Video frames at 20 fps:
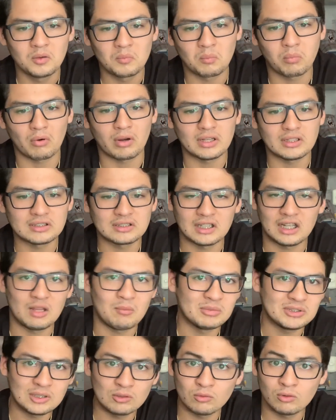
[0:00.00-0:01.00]
pues que le
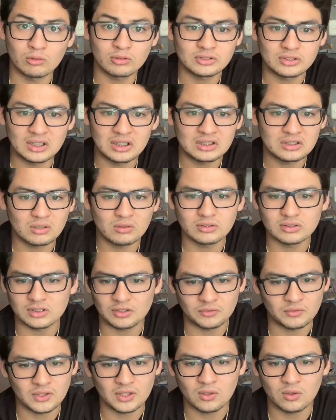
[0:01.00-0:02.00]
metan unos centros y
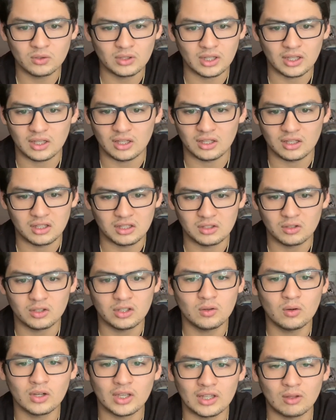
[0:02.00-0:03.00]
fijo de, yo
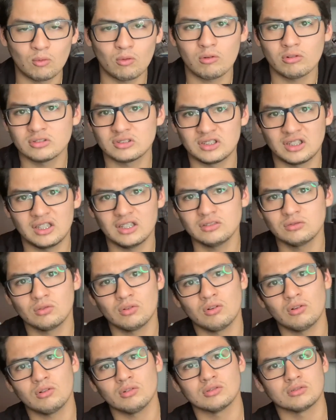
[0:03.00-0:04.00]
digo que unos 10,
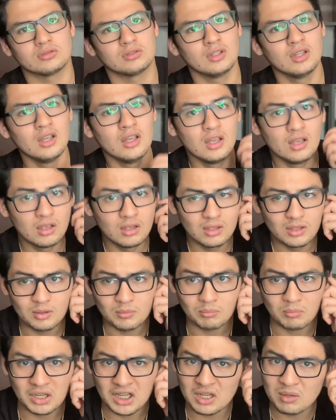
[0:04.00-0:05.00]
unos
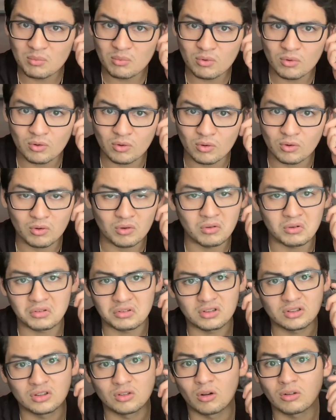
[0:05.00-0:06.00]
mínimo
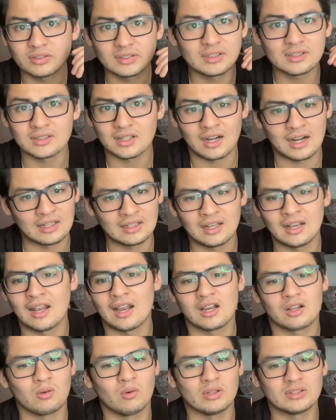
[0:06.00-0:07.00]
dos entrarán al
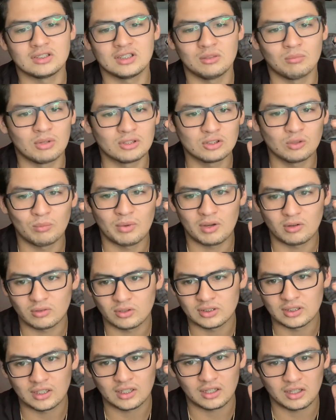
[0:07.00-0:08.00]
arco, así más o menos. O
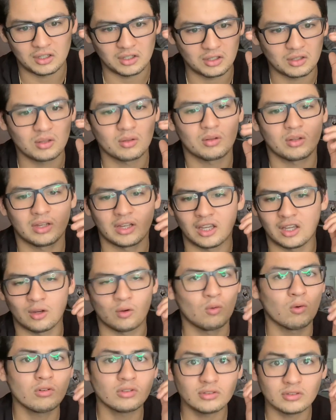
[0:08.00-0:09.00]
sea que
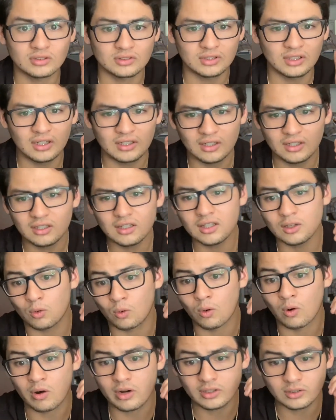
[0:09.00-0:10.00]
recursos tienen y
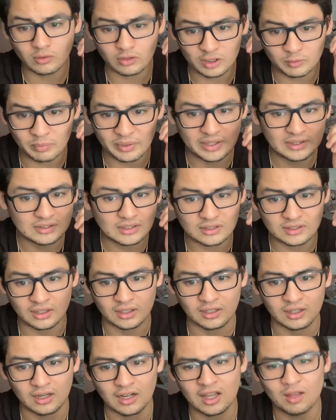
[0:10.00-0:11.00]
jugadores con experiencia
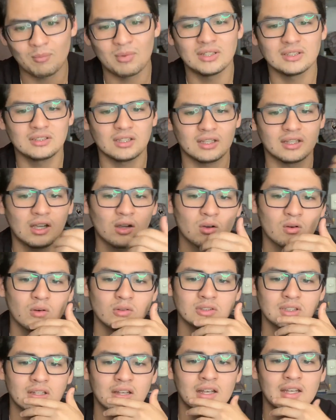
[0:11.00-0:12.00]
tienen. Además que ya
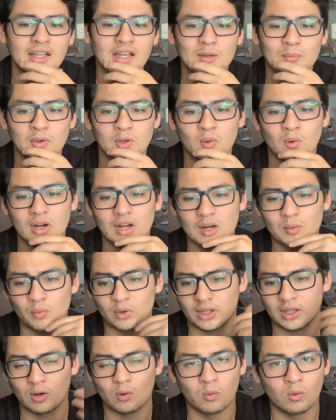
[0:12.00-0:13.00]
conoce la liga peruana
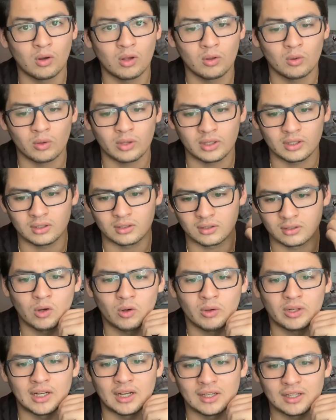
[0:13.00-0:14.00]
porque ha jugado en
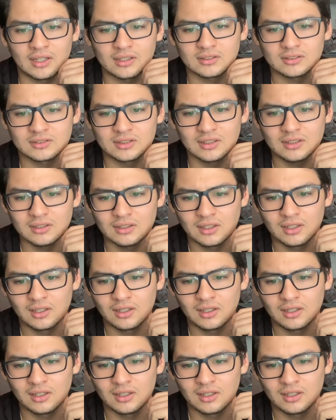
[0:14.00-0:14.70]
Alianza.